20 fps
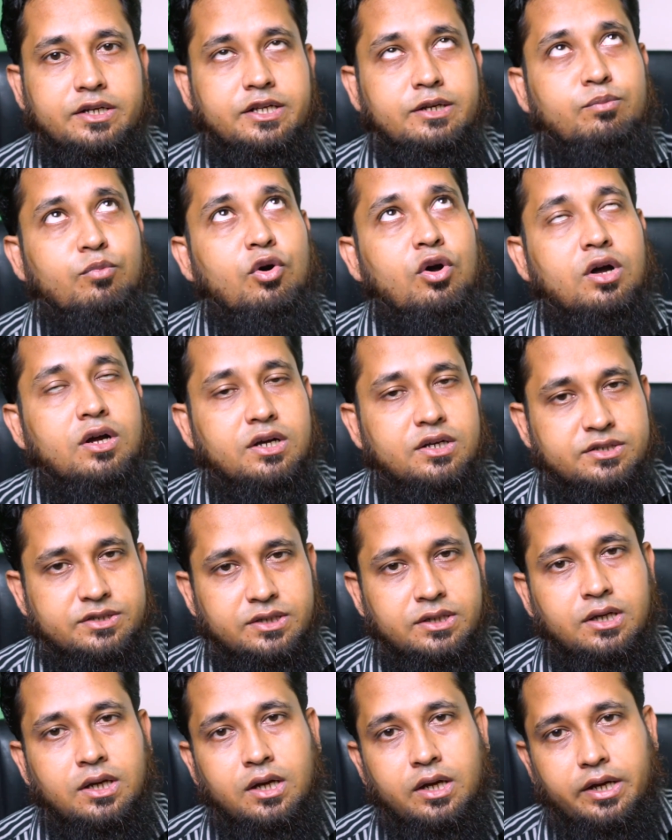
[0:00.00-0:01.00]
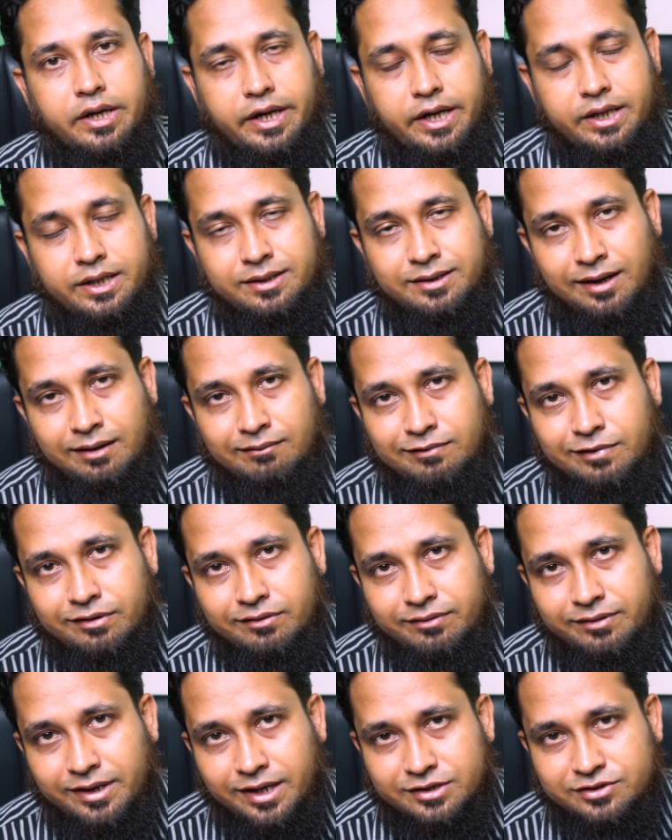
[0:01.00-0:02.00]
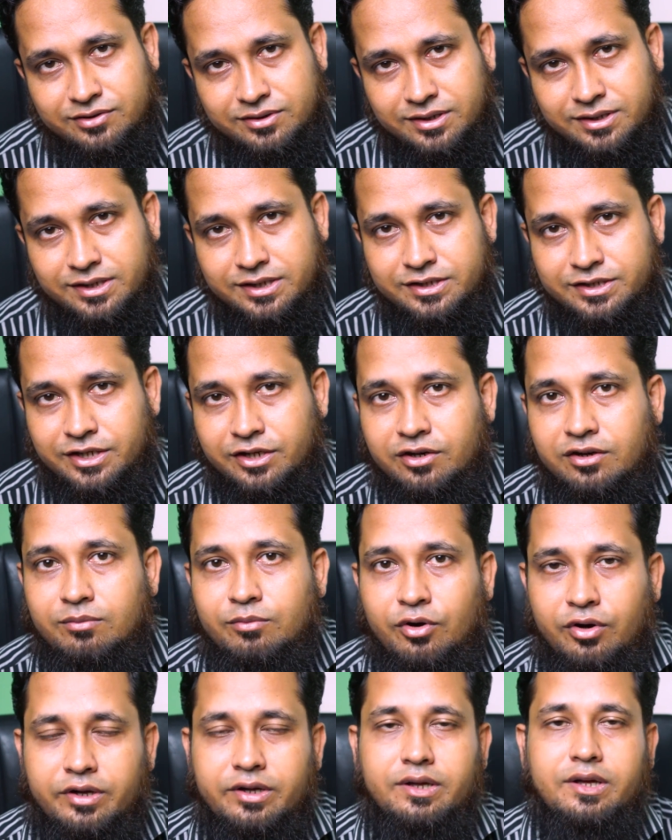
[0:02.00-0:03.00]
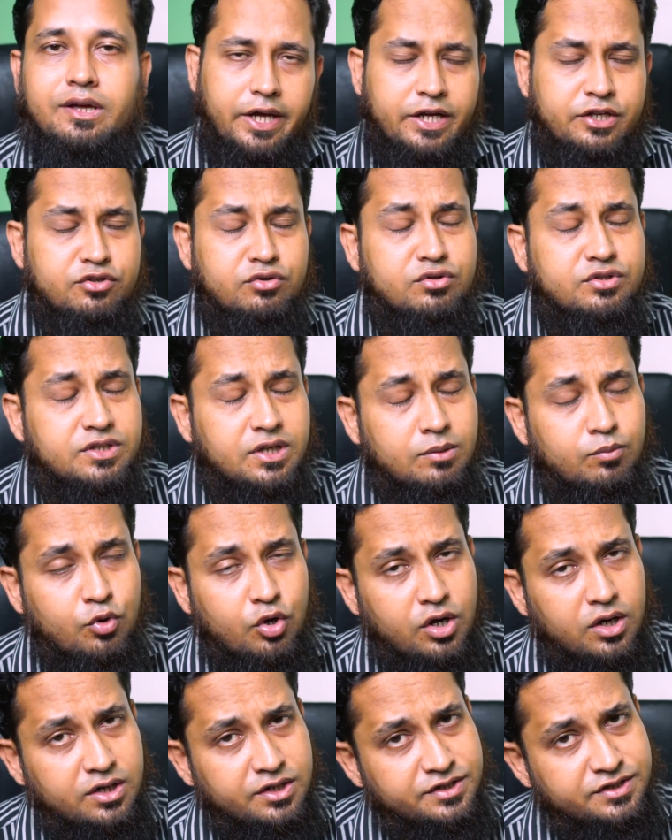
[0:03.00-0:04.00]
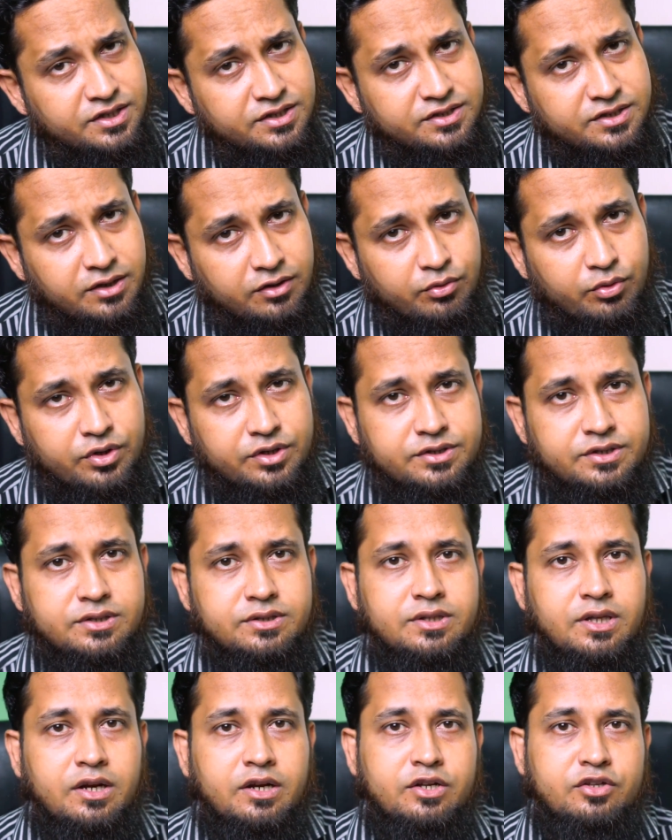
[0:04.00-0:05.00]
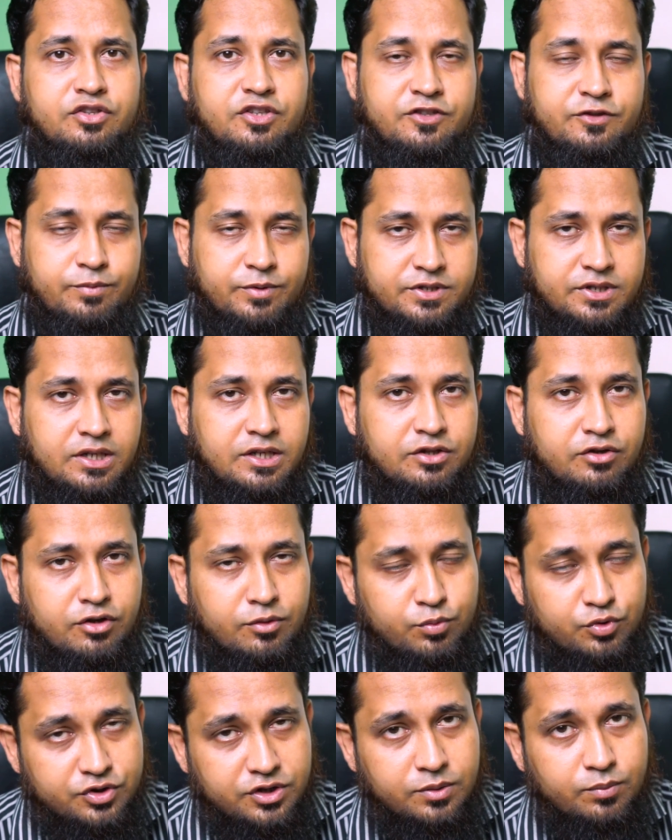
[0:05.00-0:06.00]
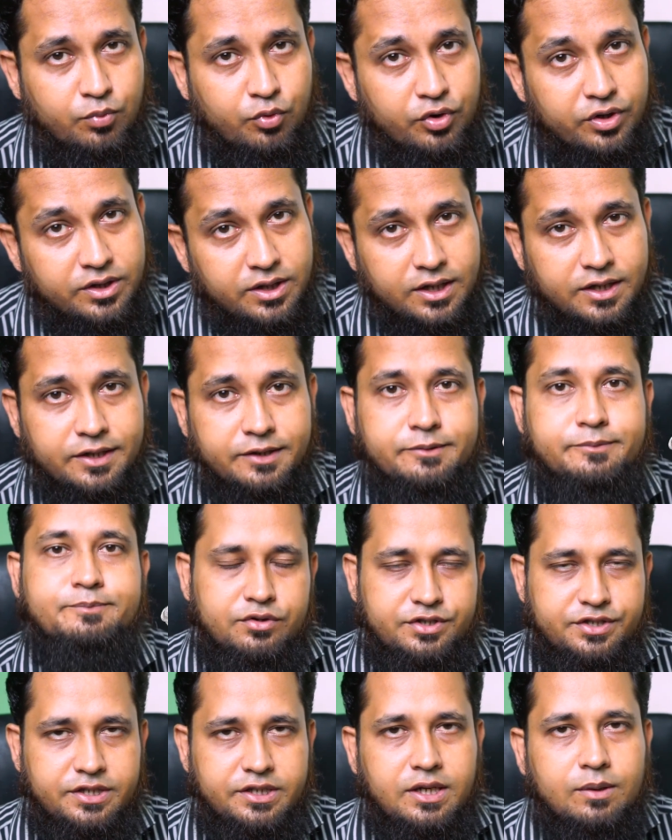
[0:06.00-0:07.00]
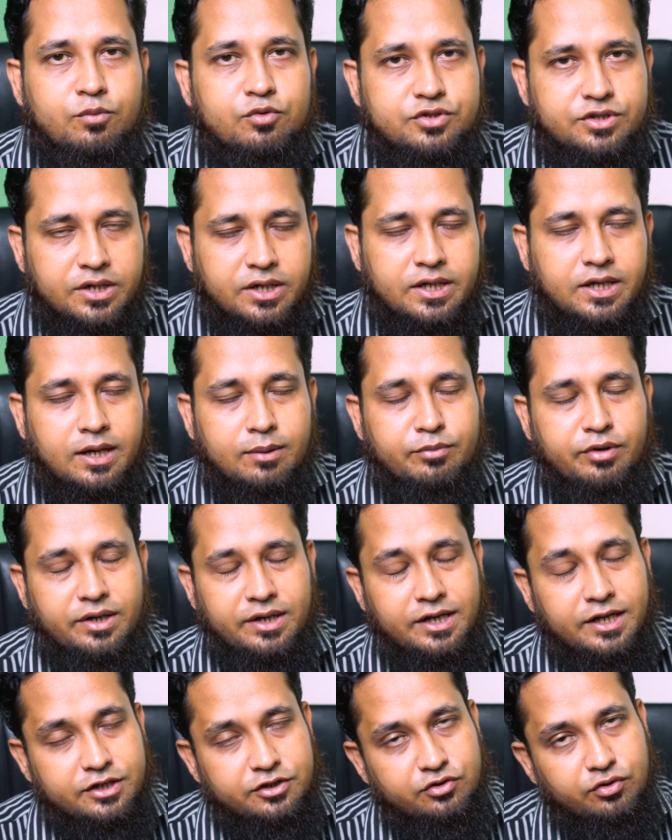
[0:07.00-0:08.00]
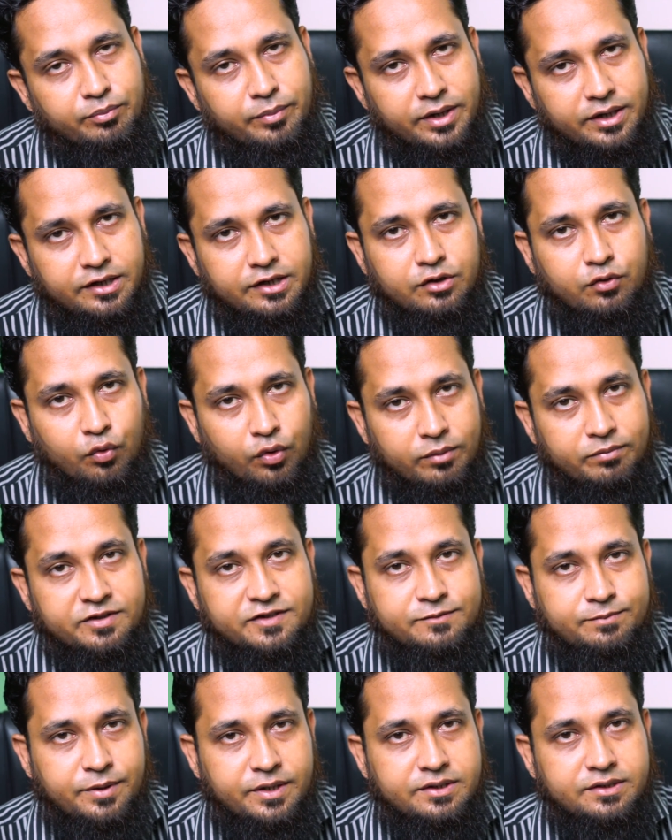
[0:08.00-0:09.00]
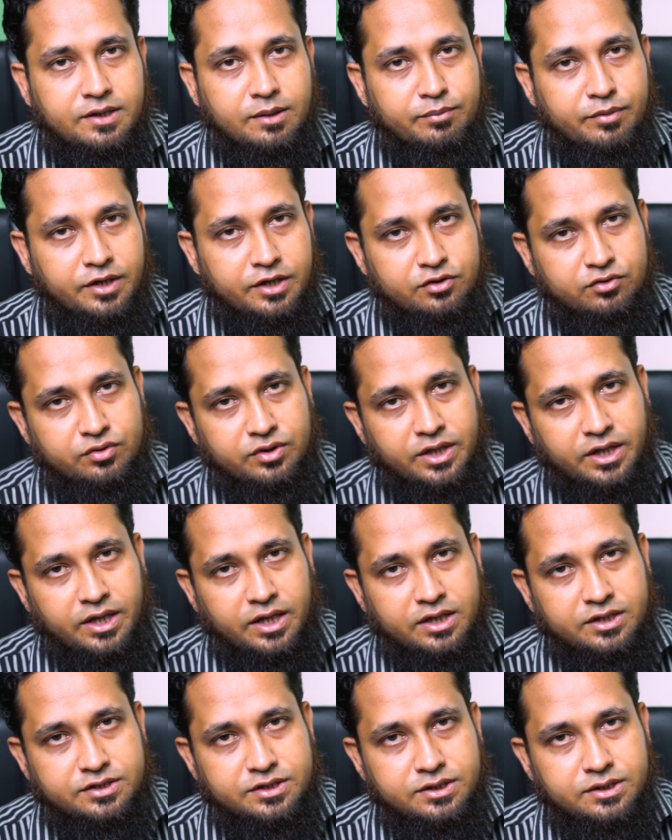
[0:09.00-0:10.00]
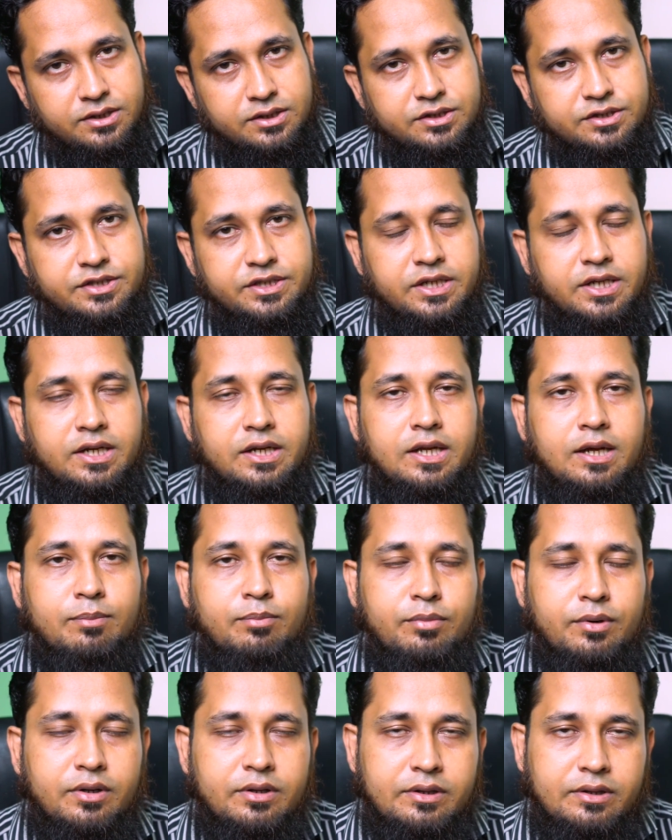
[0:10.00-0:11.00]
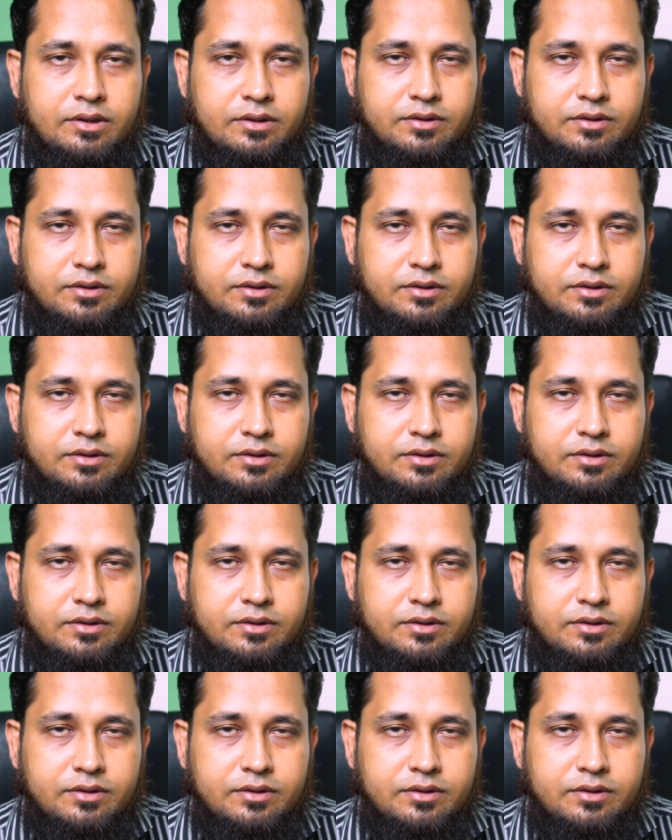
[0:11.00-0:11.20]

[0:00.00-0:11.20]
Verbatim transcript: ঠিক মহাকাশে এই গামার রিয়াকশনটা ঠিক সেরকম হয় এই জন্য যারা মহাকাশযান যারা রয়েছেন তারা কিন্তু স্পেশাল এই ধরনের পোশাক পরে থাকেন সেটা বোঝার আগে আমরা ইলেকট্রোম্যাগনেটিক ওয়েব স্পেকট্রামটা একটু দেখে আসি সেখানে আপনার